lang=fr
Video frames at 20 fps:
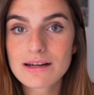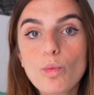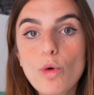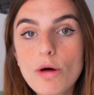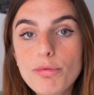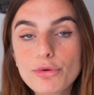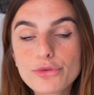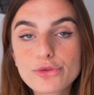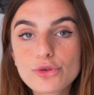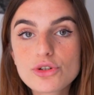
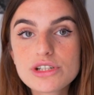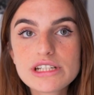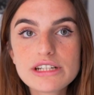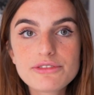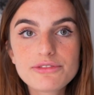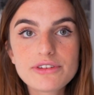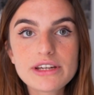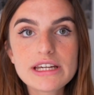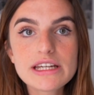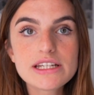Moi pour ce que j'ai
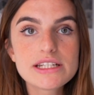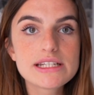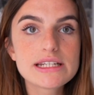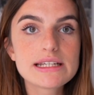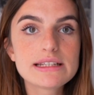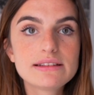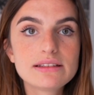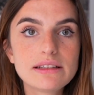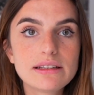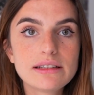fait,
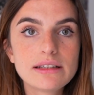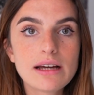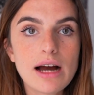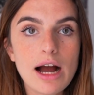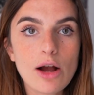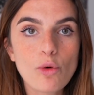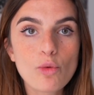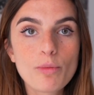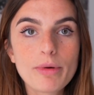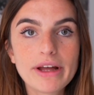j'ai été
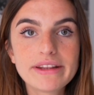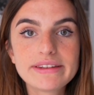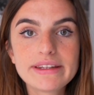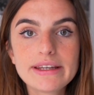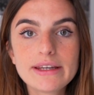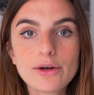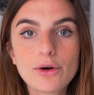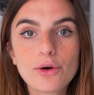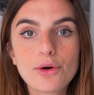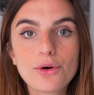
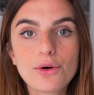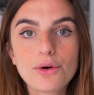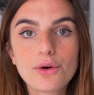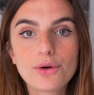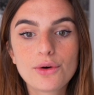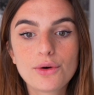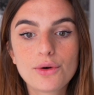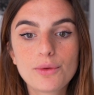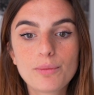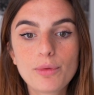accompagnée
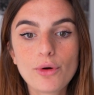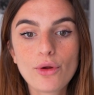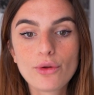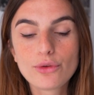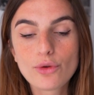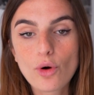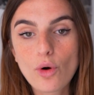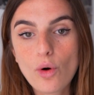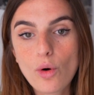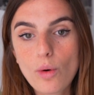euh,
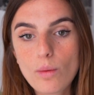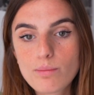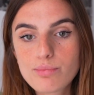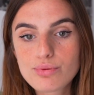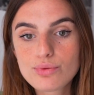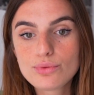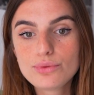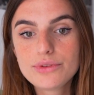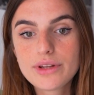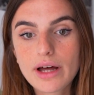pendant
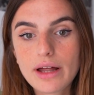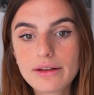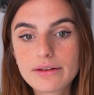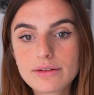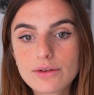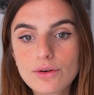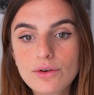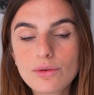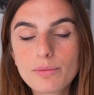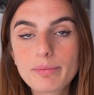plus
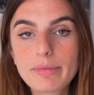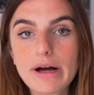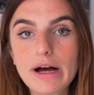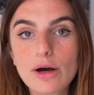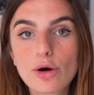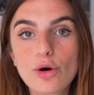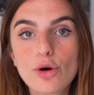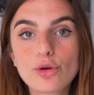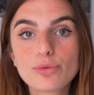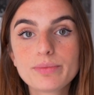d'un an
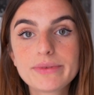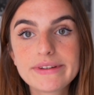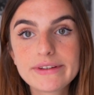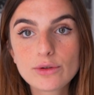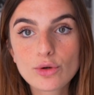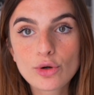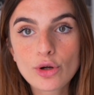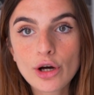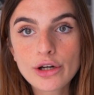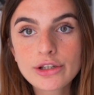par euh, une
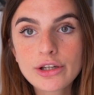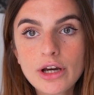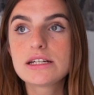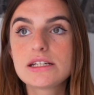psychologue.